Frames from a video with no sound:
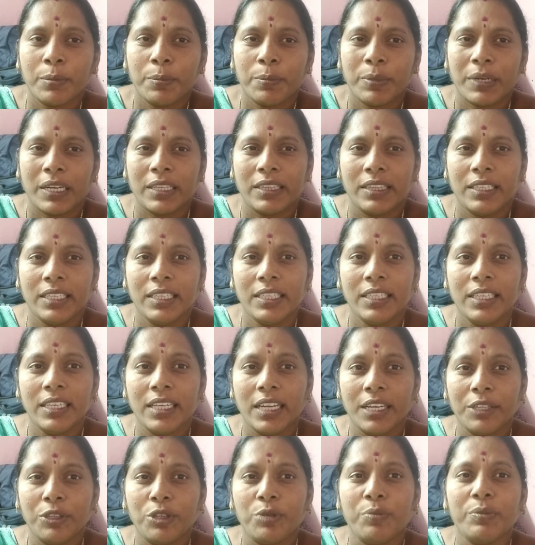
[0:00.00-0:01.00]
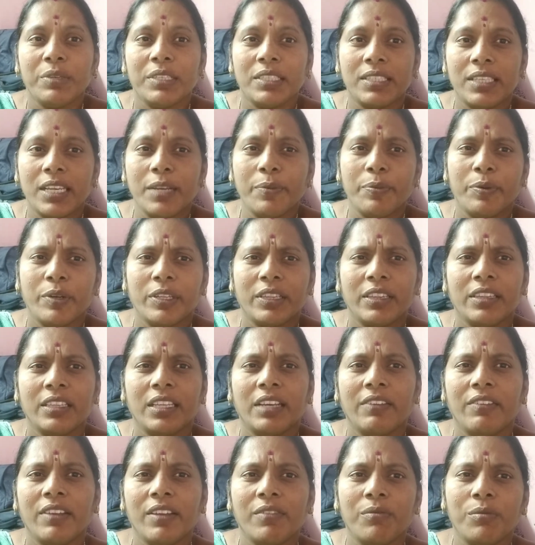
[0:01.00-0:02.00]
ప్రతిదీ ఏదో మిస్
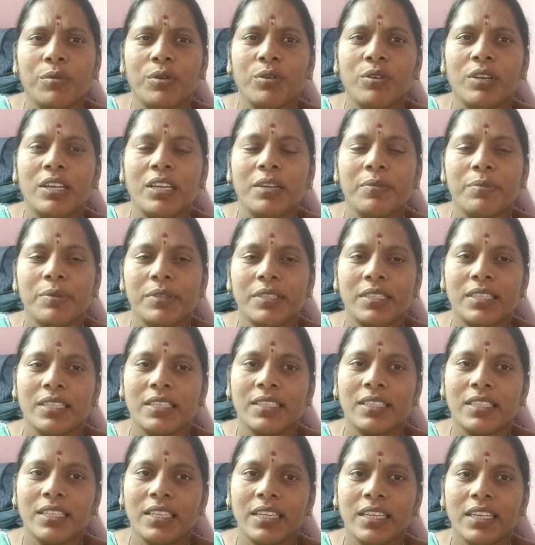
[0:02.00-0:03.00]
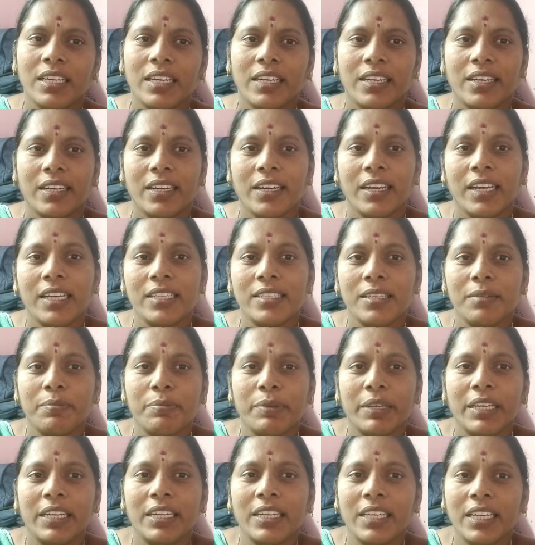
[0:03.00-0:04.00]
అయిపోతున్నామేమో అనిపిస్తుంది లిటరల్గా
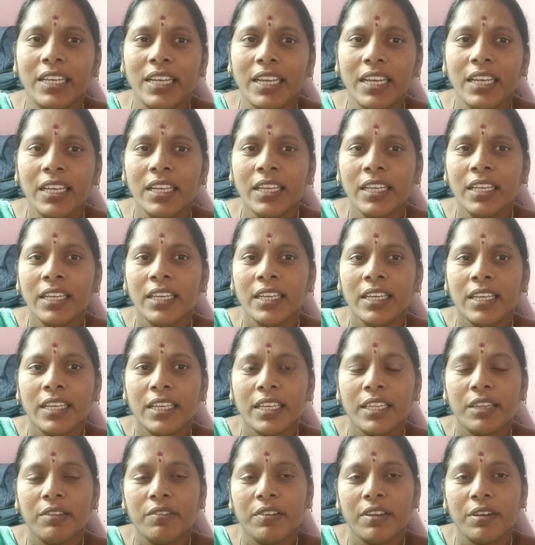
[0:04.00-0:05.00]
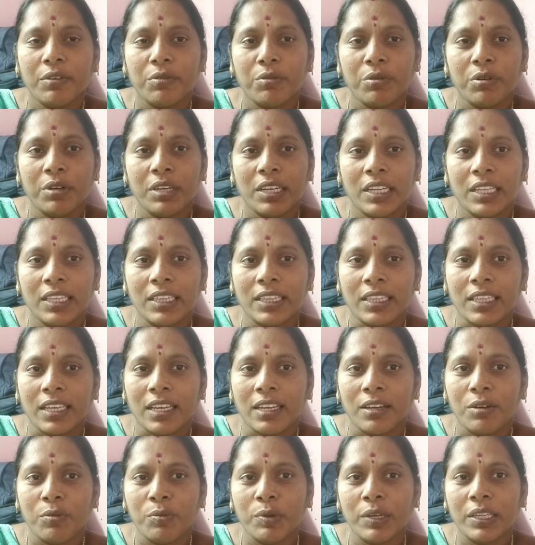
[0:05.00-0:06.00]
చెప్పాలంటే ఇదివరకు ఉన్నంత
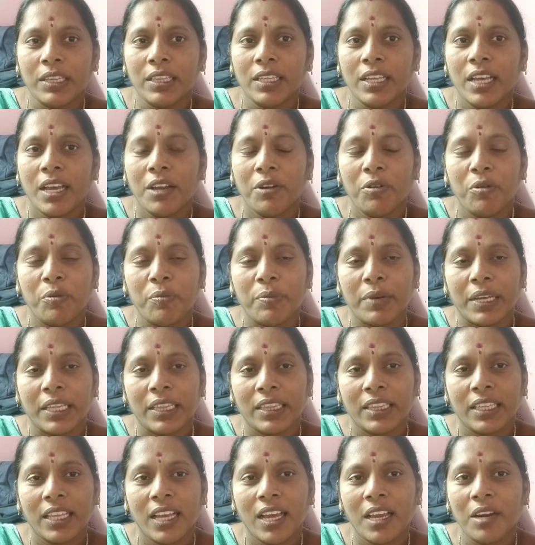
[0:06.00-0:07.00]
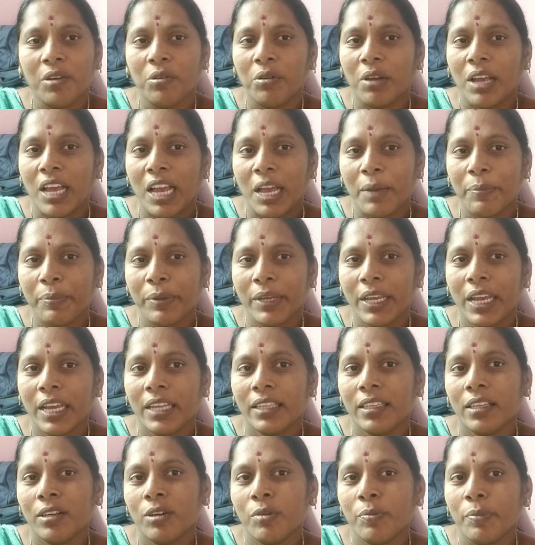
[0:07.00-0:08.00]
అనుబంధాలు బంధాలు
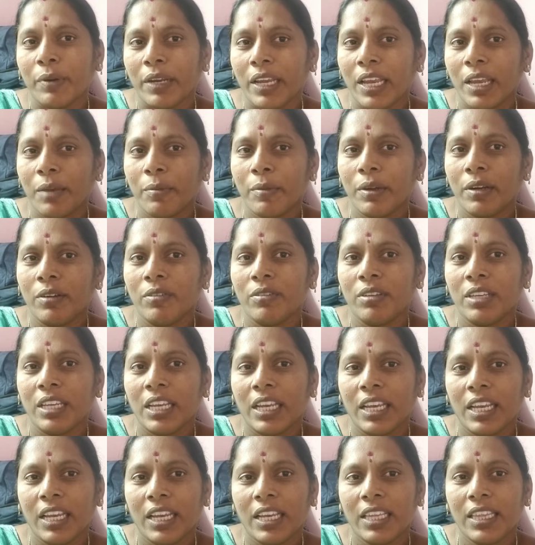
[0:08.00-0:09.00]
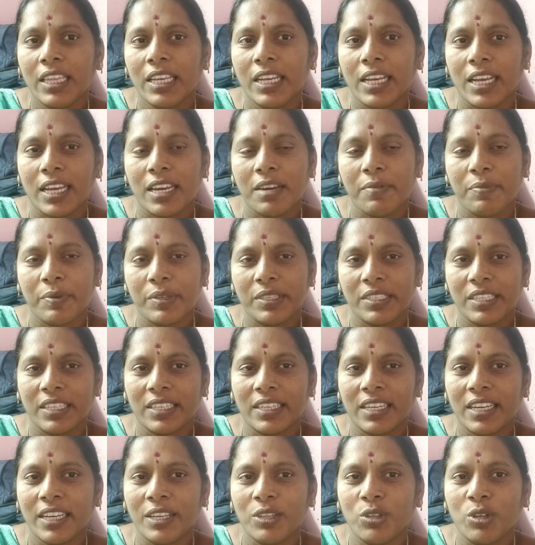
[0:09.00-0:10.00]
ఆప్యాయతలు ప్రేమలు ఏది
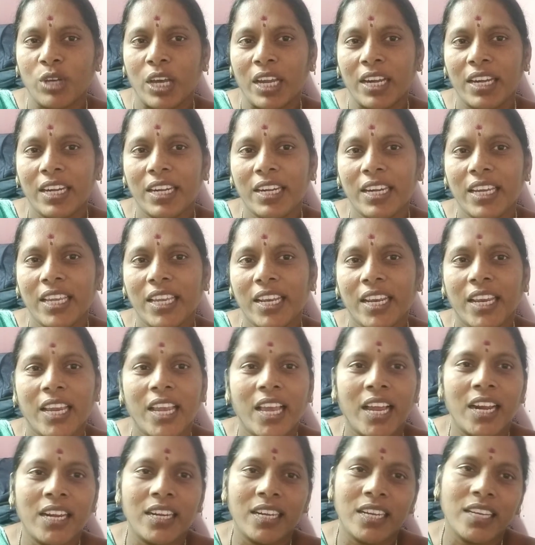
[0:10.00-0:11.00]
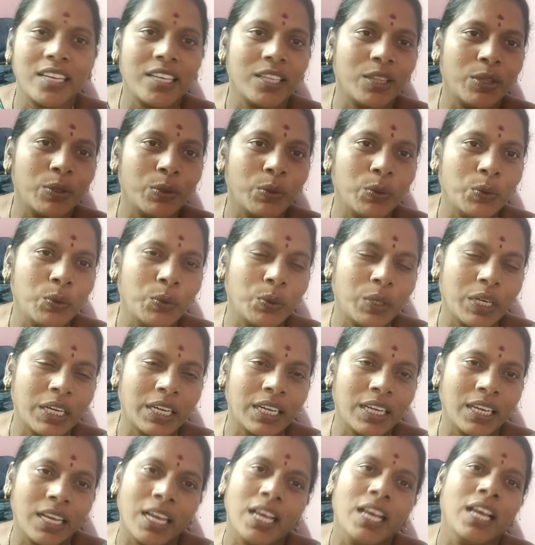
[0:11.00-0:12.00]
కనిపించట్లేదు అన్ని రియాలిటీకి
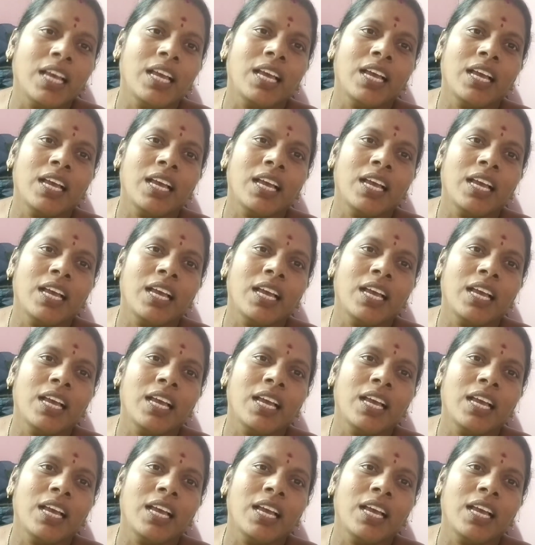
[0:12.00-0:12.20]
దూరంగా